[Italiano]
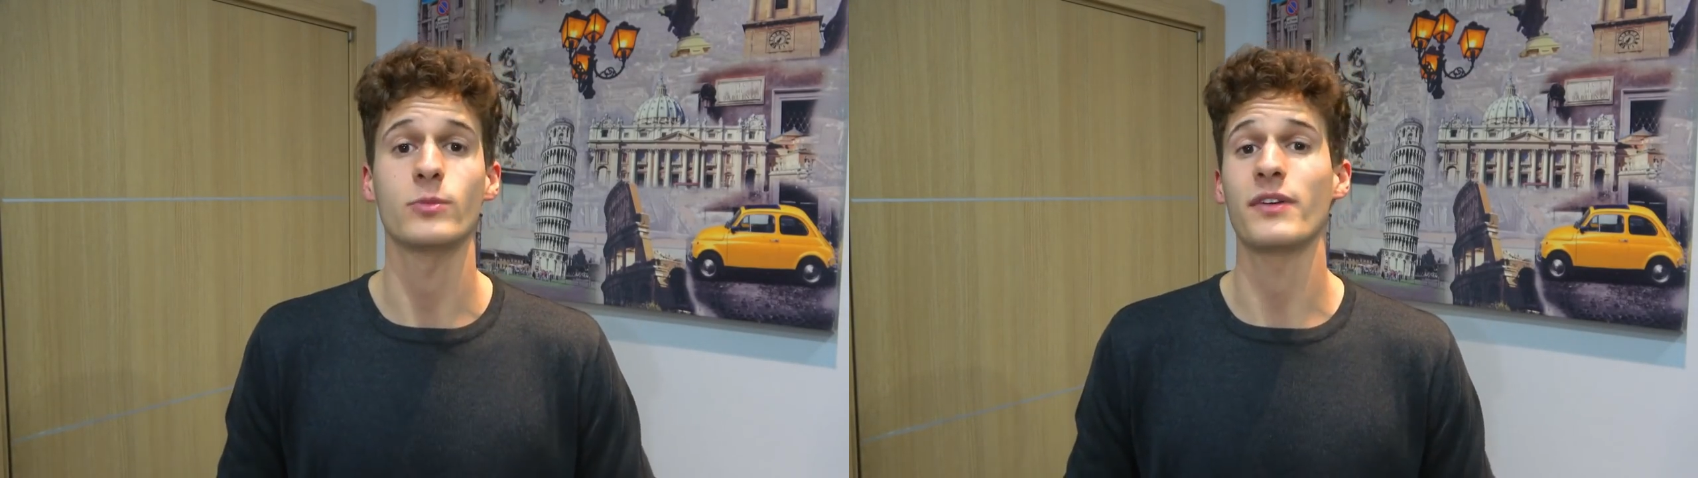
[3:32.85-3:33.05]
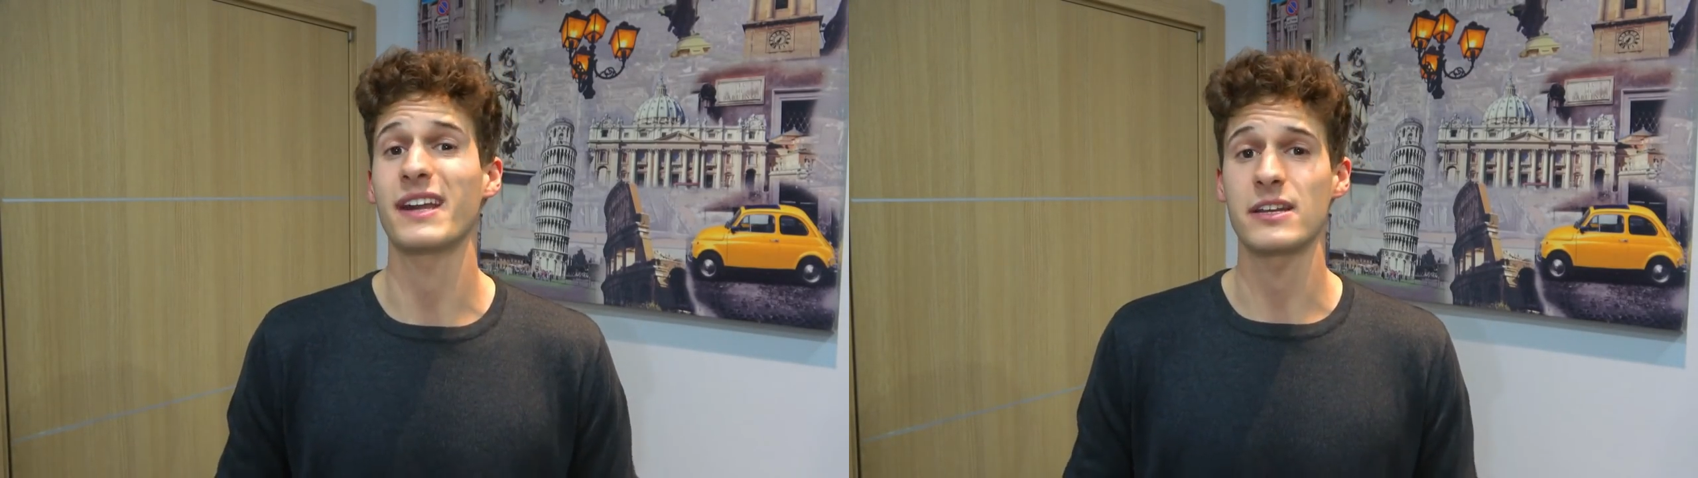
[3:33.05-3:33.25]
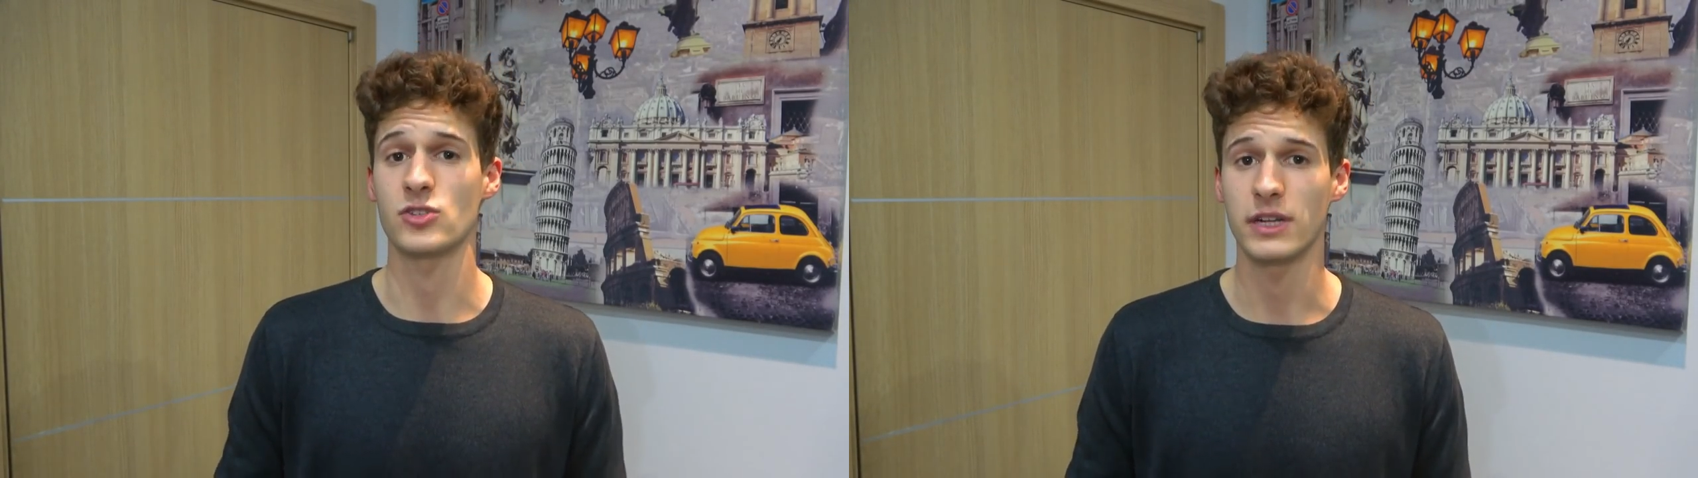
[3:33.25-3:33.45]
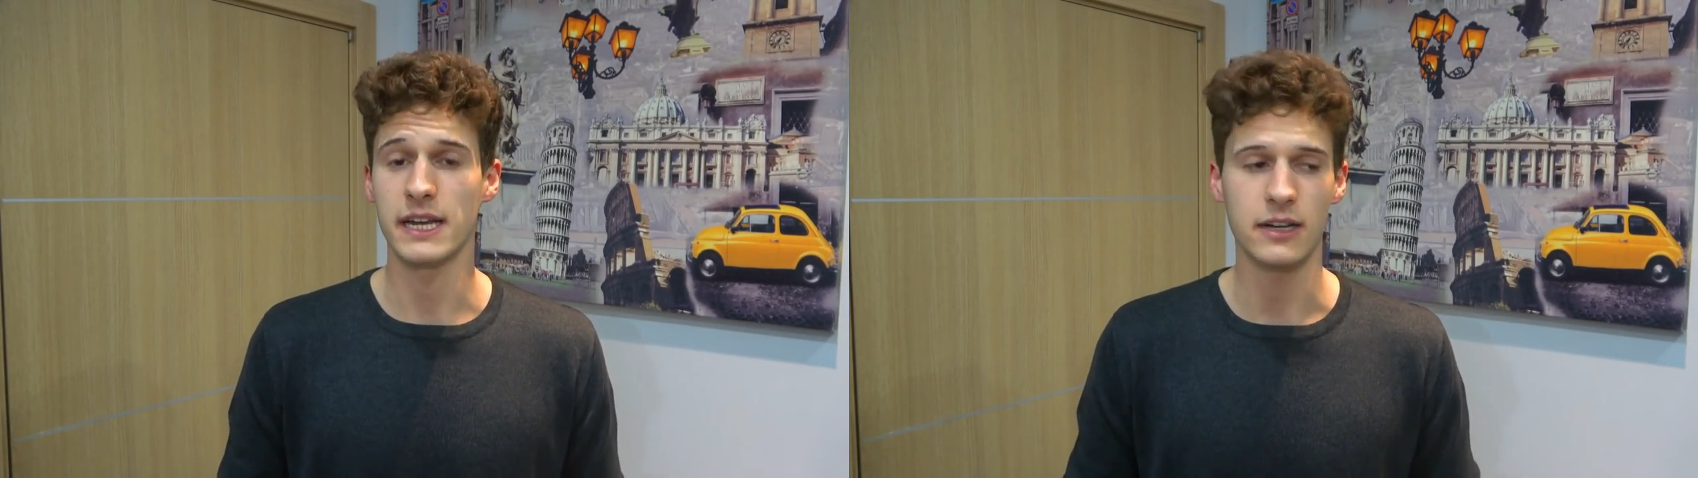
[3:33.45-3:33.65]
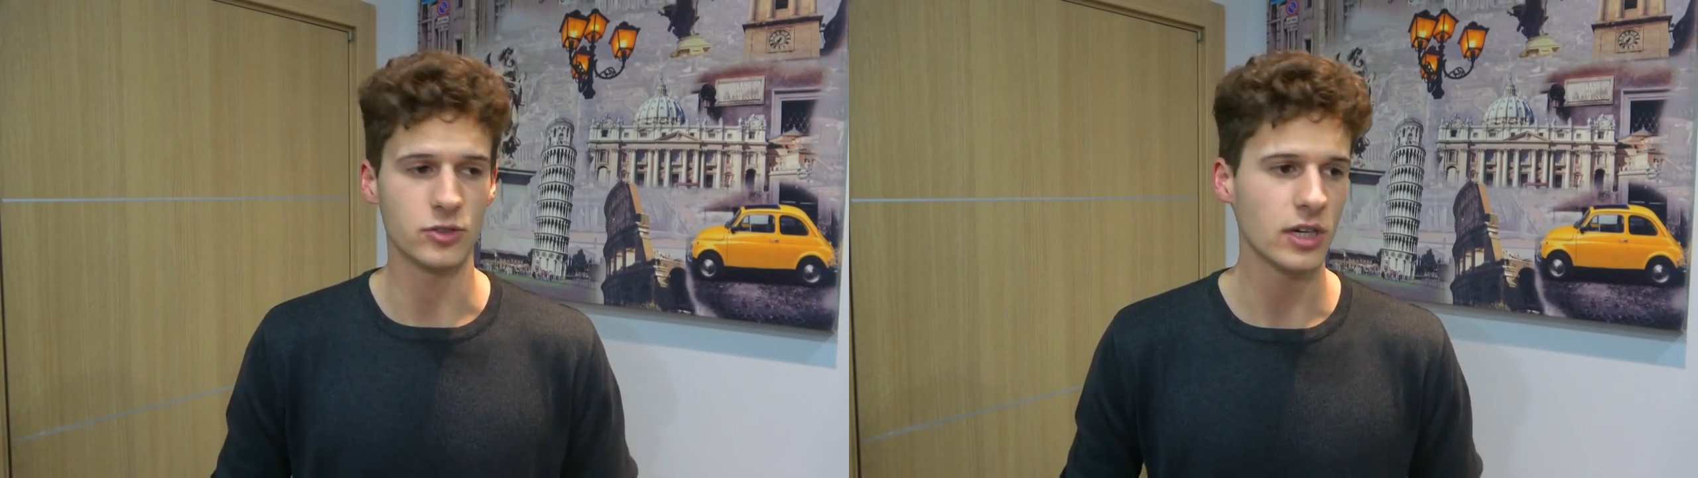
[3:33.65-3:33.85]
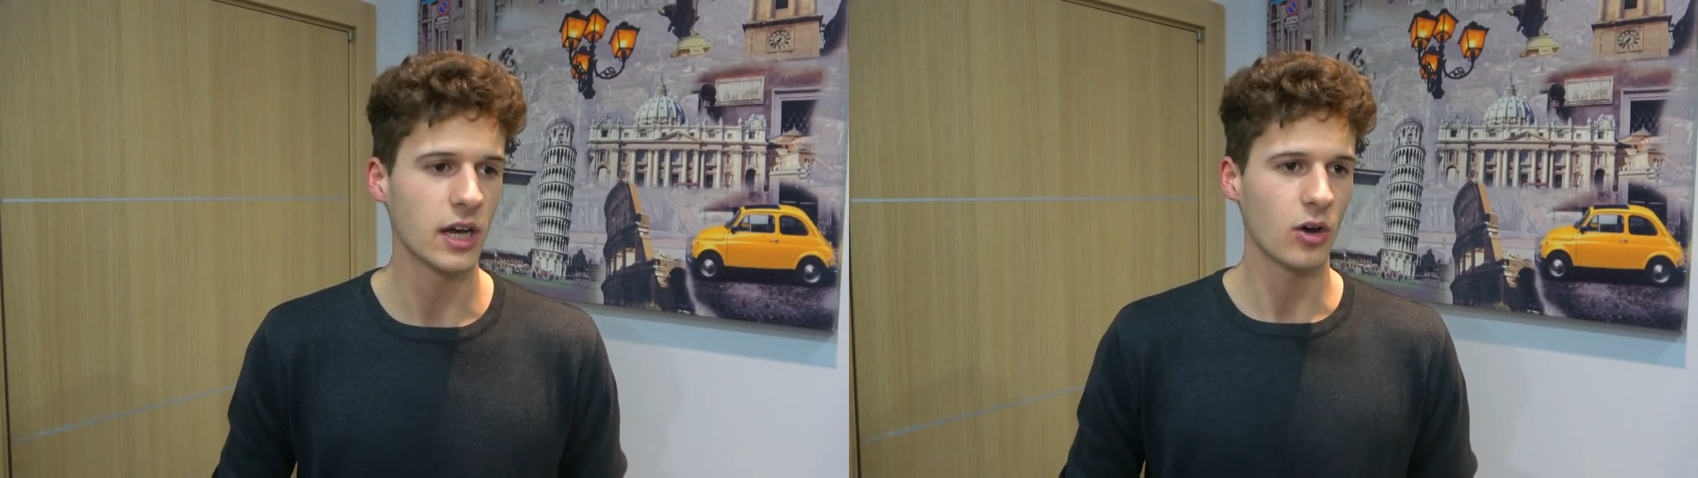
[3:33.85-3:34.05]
me verrà esonerato.